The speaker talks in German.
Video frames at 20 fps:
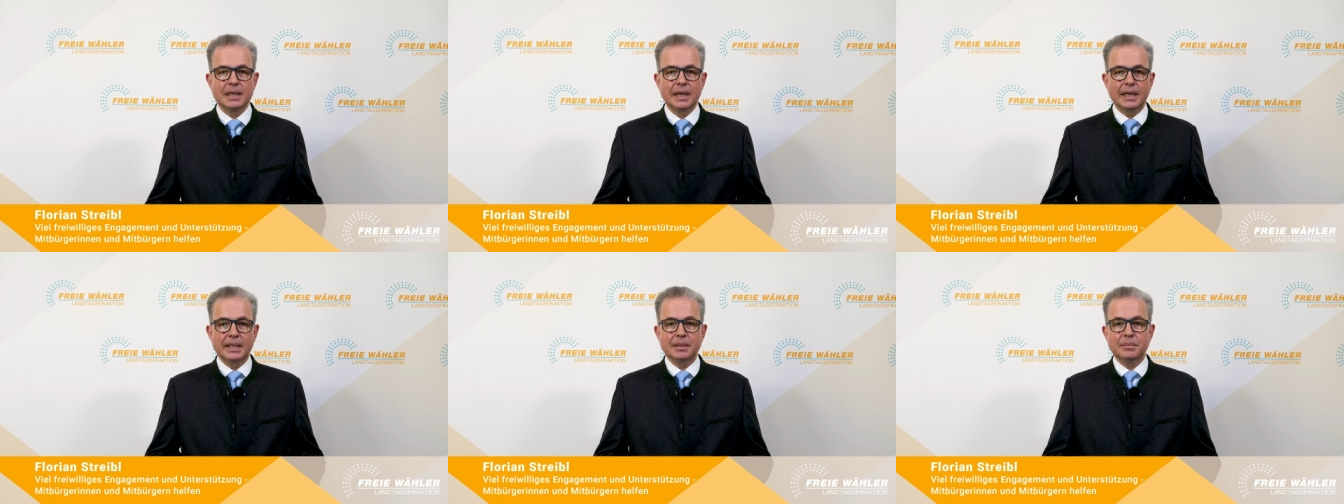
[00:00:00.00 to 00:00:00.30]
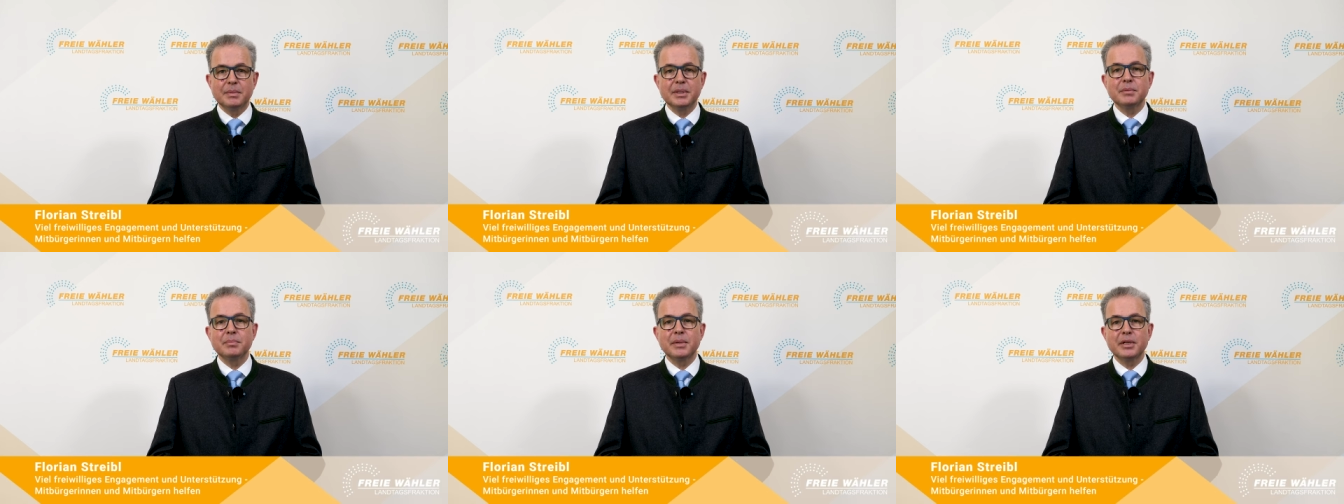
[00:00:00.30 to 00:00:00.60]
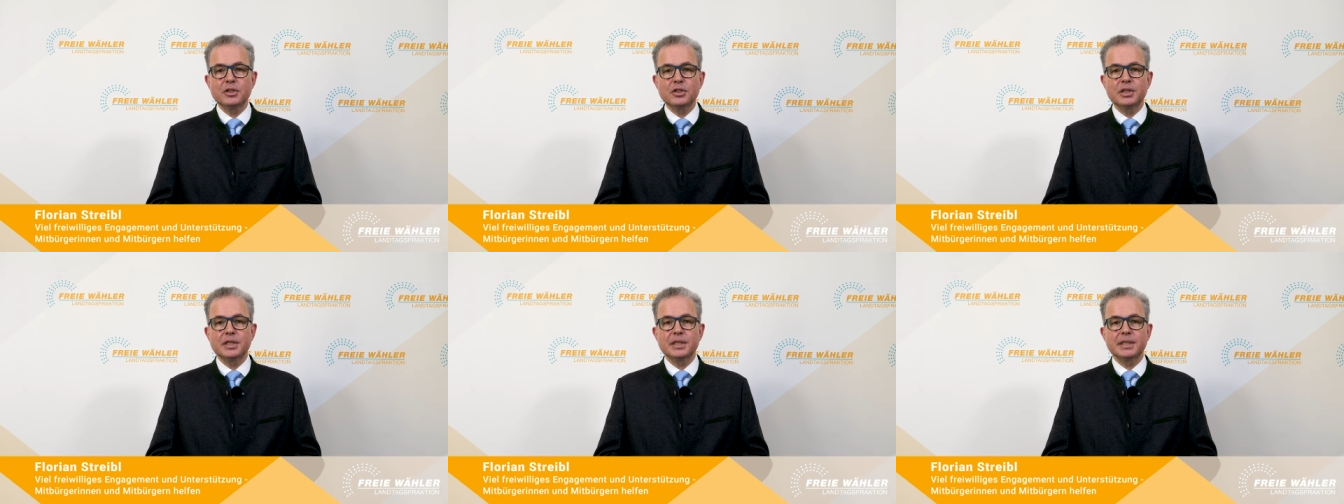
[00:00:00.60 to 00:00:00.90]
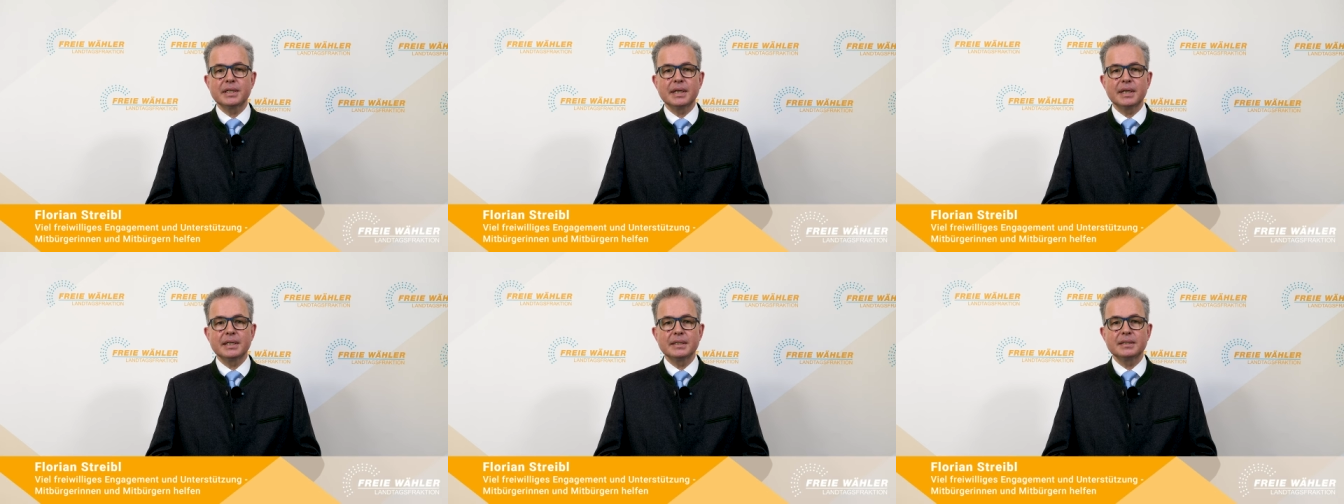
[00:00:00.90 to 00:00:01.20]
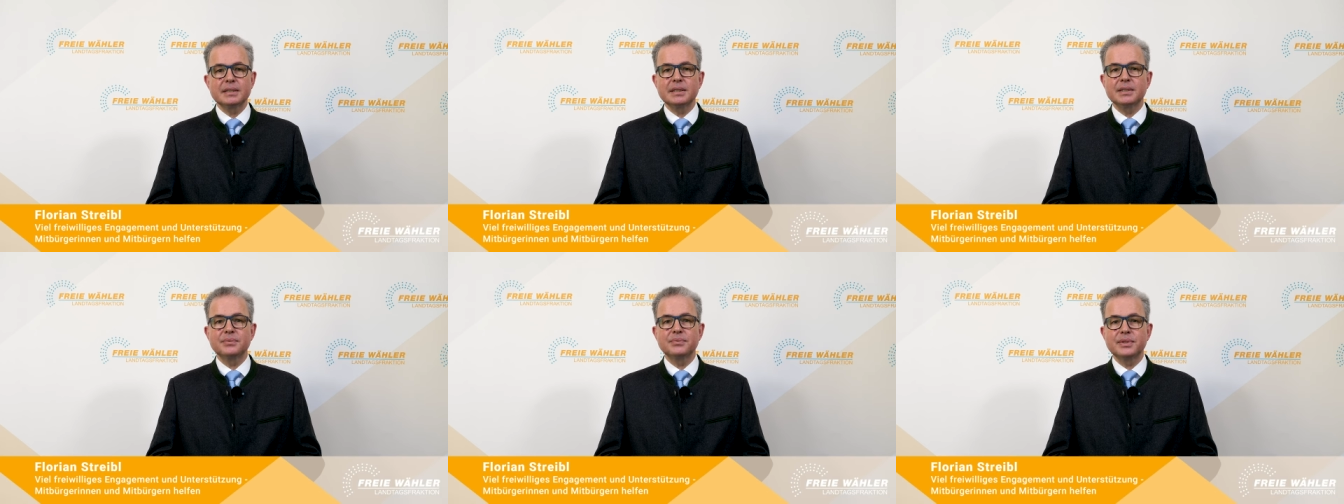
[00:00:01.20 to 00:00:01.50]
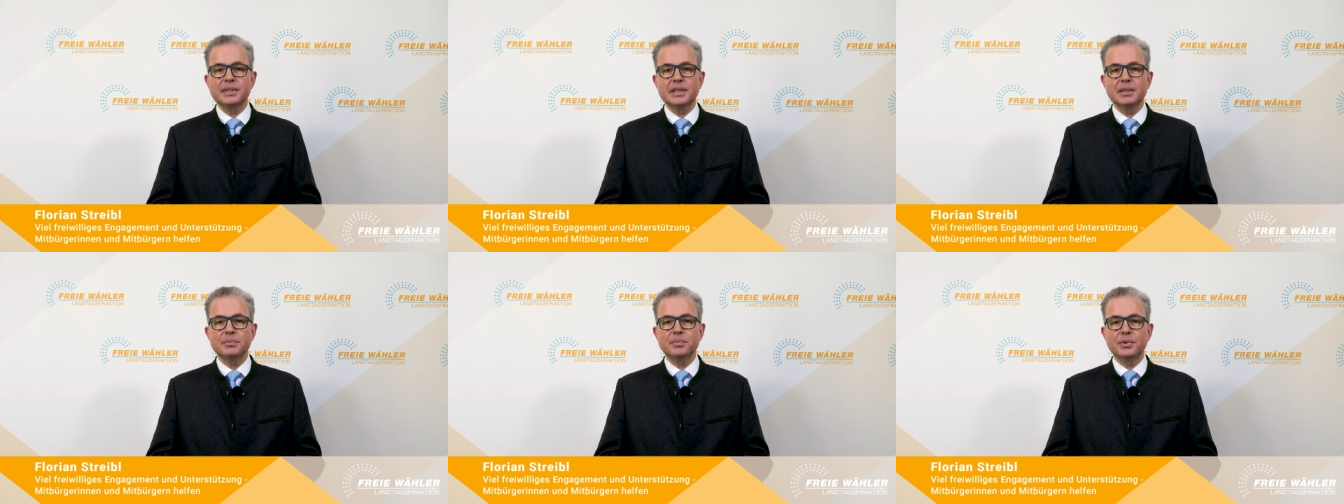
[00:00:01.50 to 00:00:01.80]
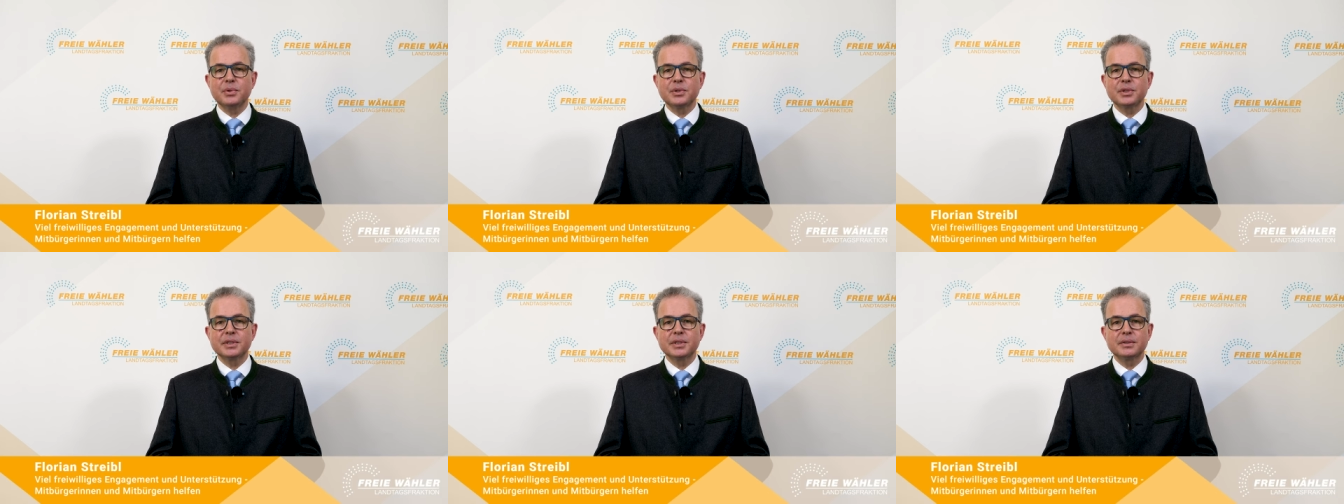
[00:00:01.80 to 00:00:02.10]
Eine Mitmenschlichkeit, die viele
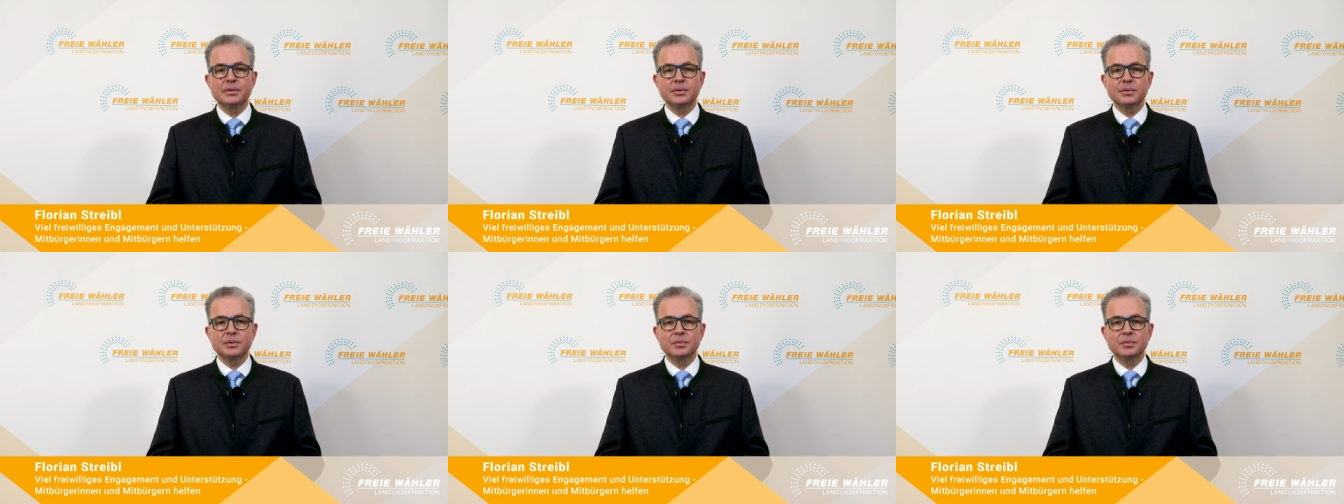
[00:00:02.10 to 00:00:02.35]
Bürgerinnen